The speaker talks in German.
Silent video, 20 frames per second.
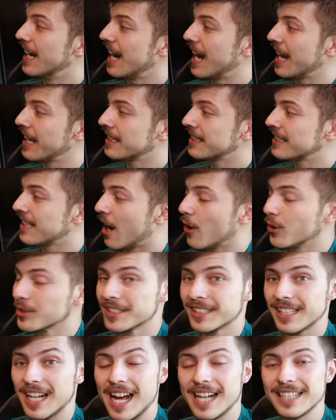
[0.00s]
ein
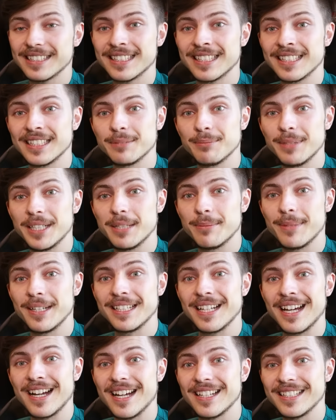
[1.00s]
1080 mm
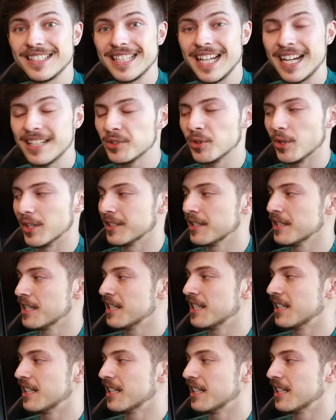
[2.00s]
Radiator.